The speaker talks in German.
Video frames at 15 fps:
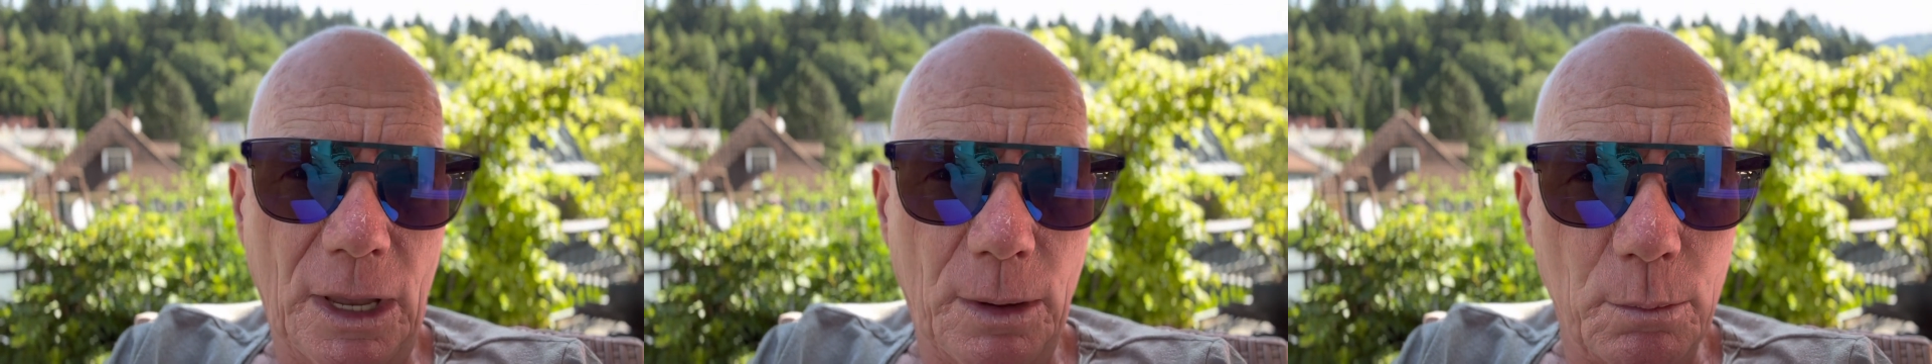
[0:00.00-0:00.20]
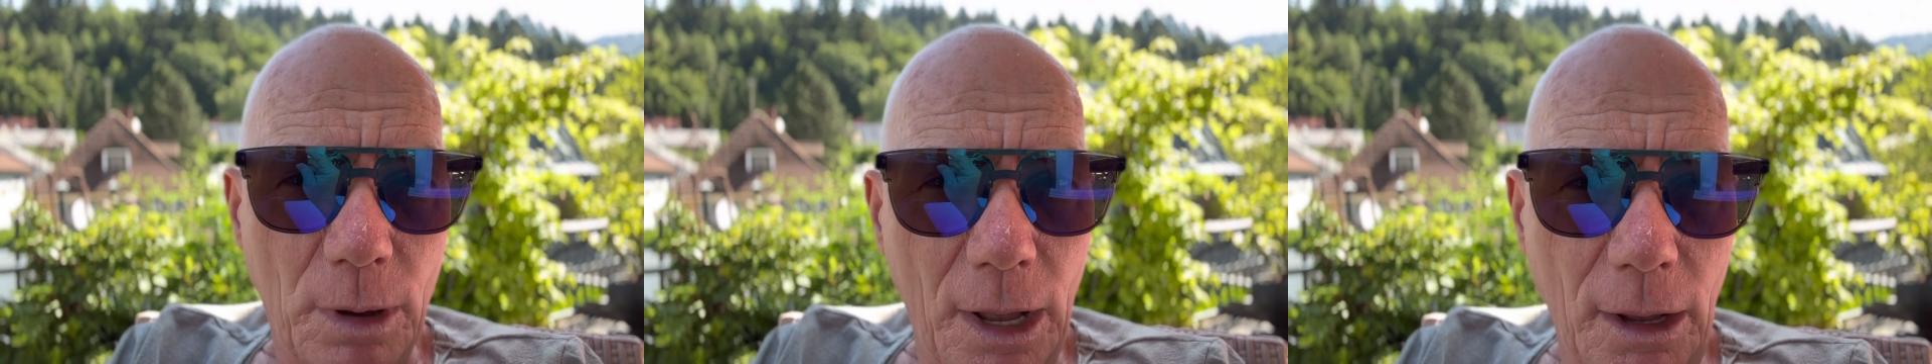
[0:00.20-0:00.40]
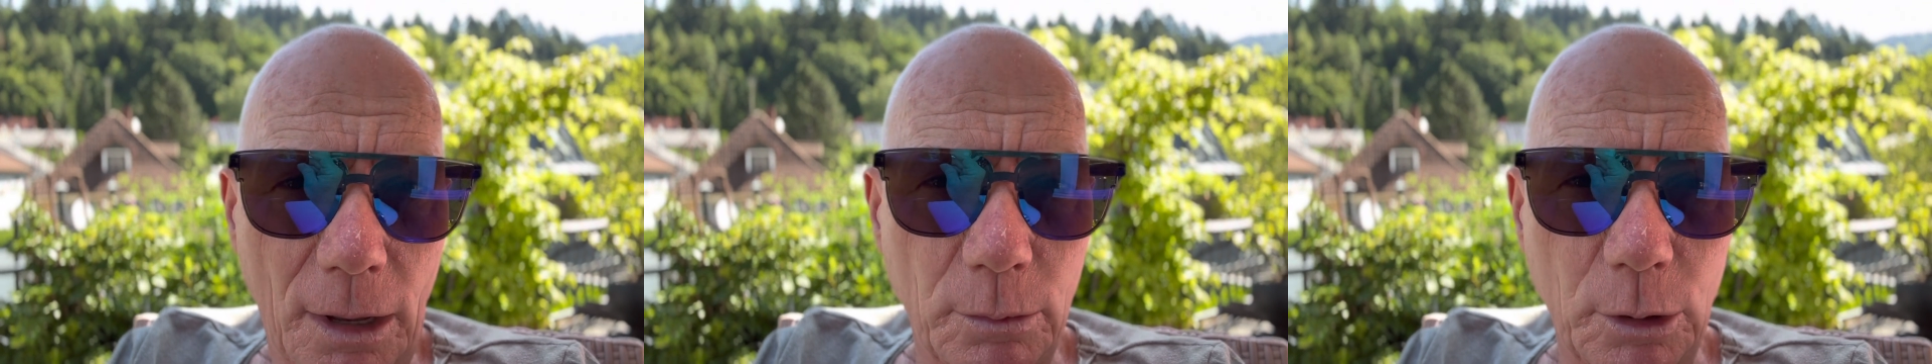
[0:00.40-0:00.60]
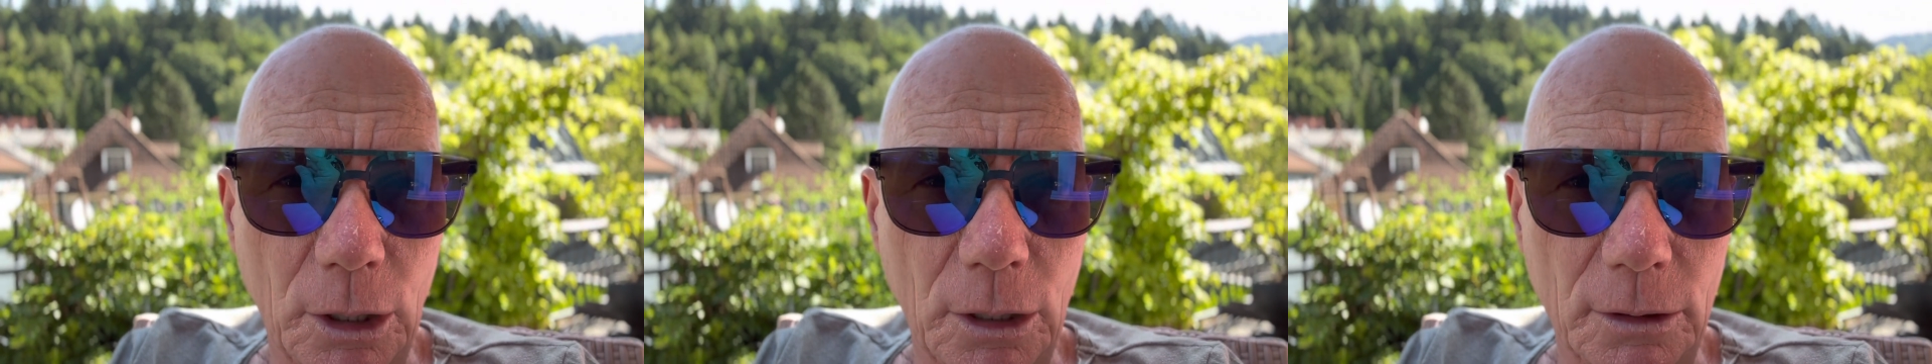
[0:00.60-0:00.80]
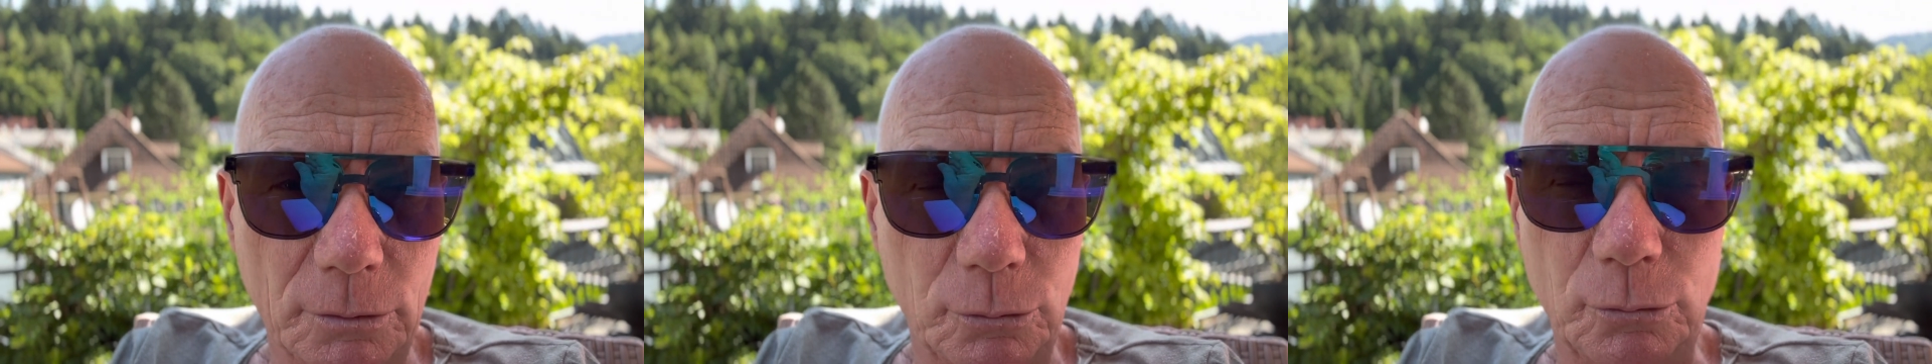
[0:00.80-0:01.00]
immer,
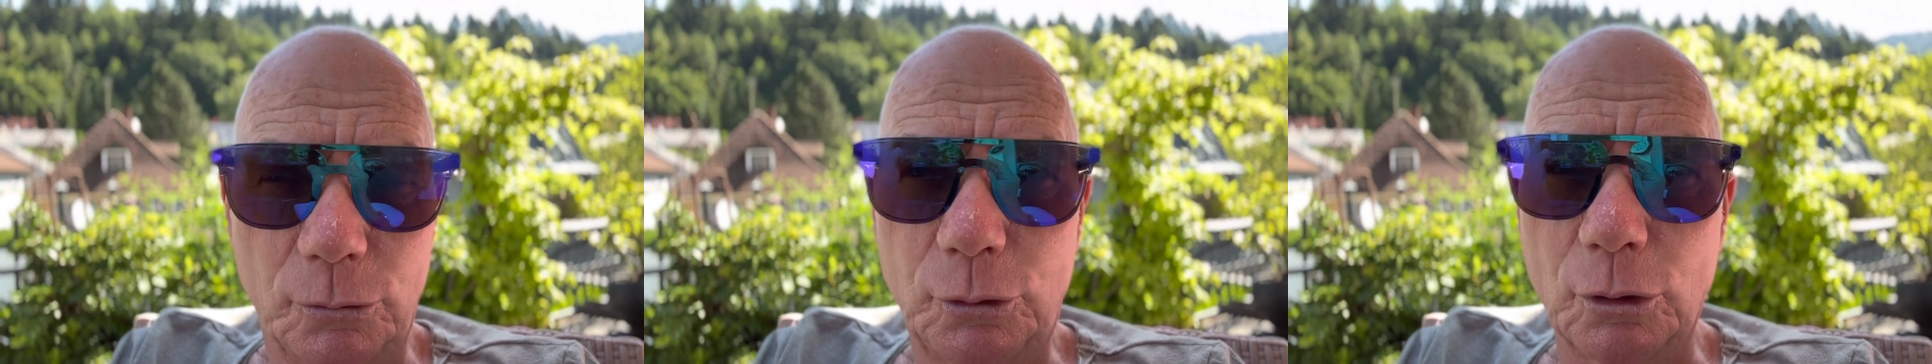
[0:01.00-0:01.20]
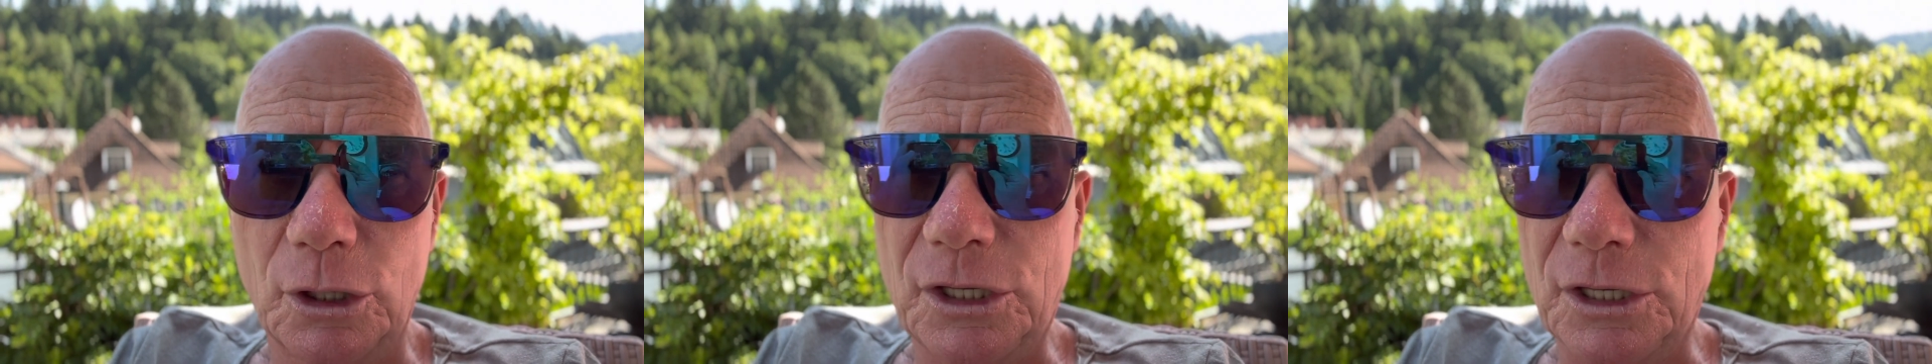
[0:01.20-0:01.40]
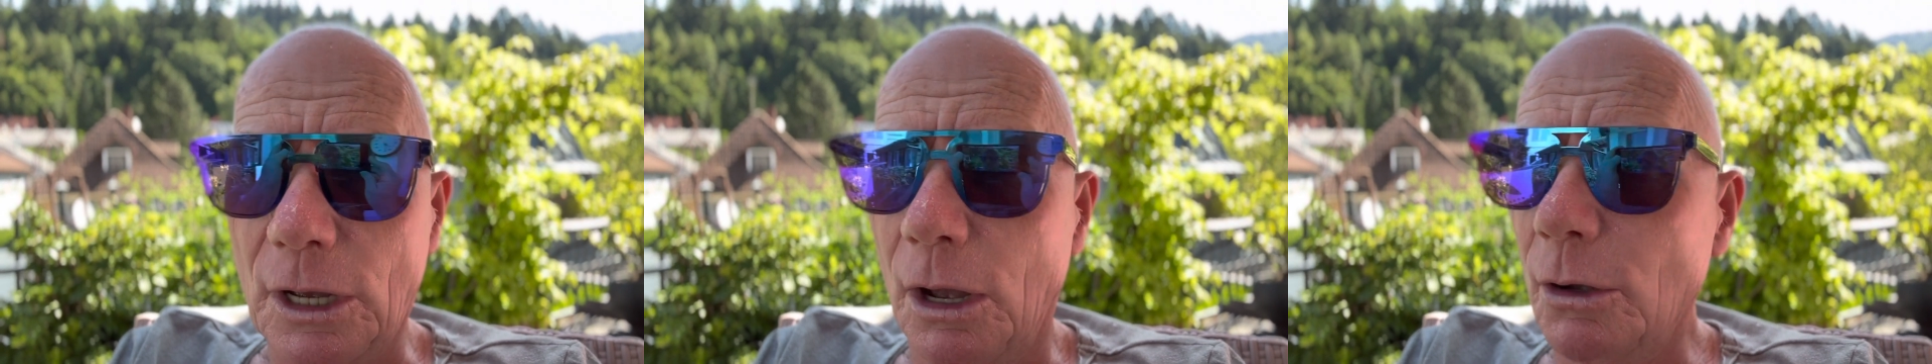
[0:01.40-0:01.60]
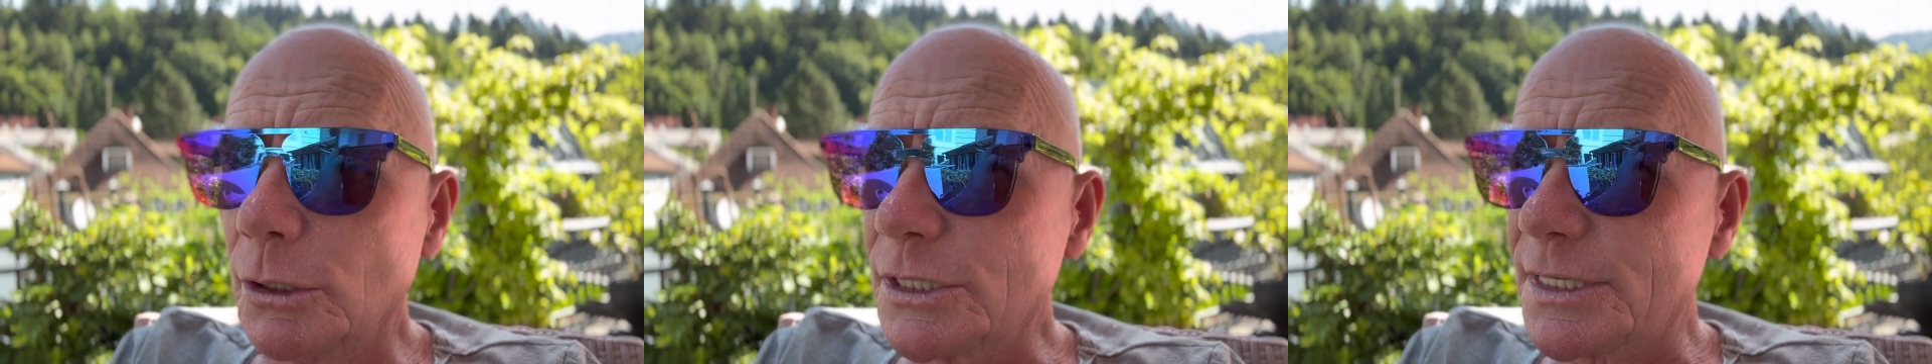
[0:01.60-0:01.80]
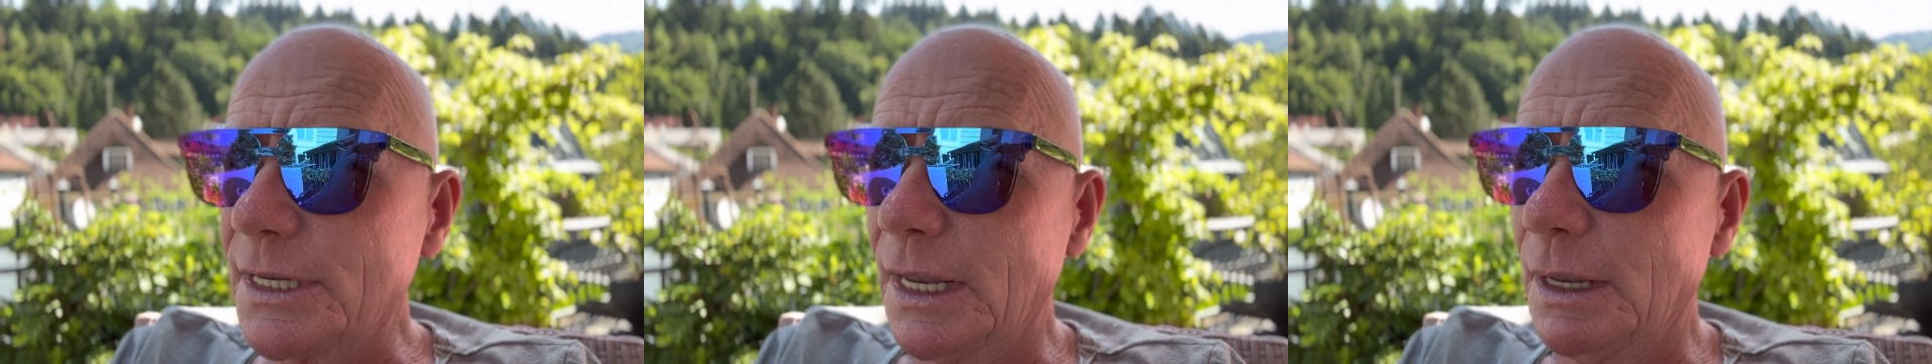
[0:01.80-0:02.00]
aber
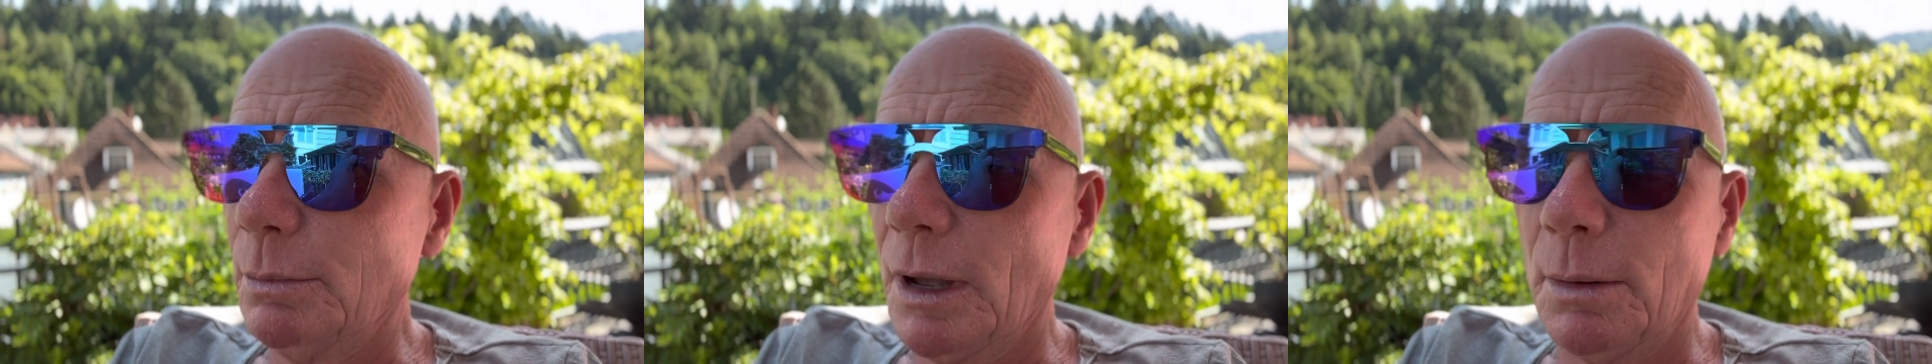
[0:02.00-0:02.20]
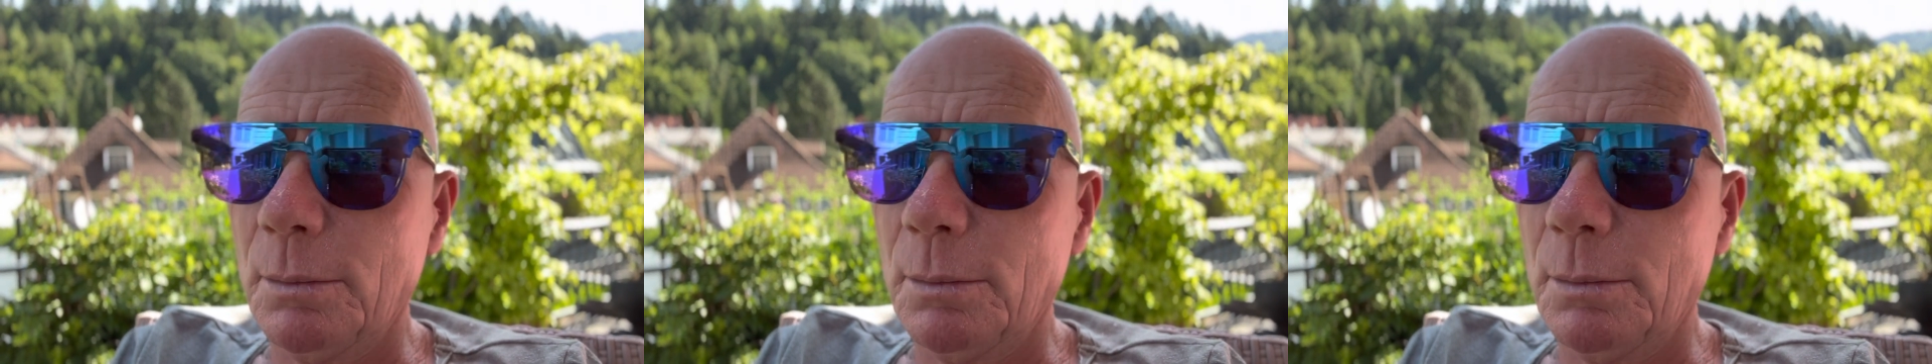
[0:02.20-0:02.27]
durchaus immer